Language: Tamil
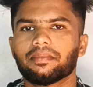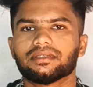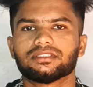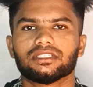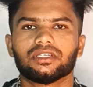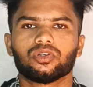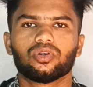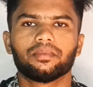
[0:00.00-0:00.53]

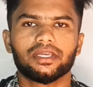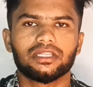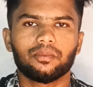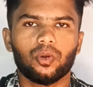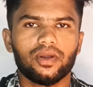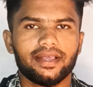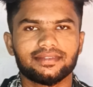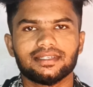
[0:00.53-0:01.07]
பிரச்சனை இருக்கும் இது
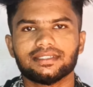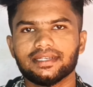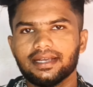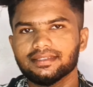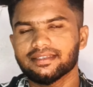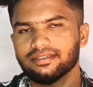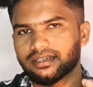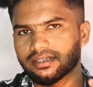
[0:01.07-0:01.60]
போல் எக்ஸட்ரா
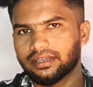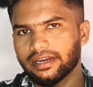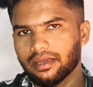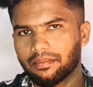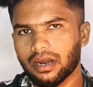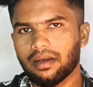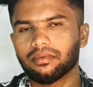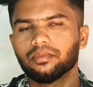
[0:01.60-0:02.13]
எக்ஸட்ரா நிறைய
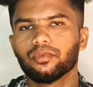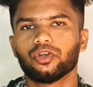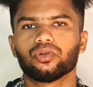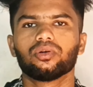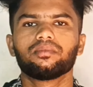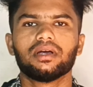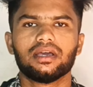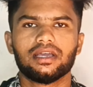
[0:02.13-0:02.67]
ப்ராப்ளம்
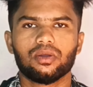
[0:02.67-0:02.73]
இருக்கும்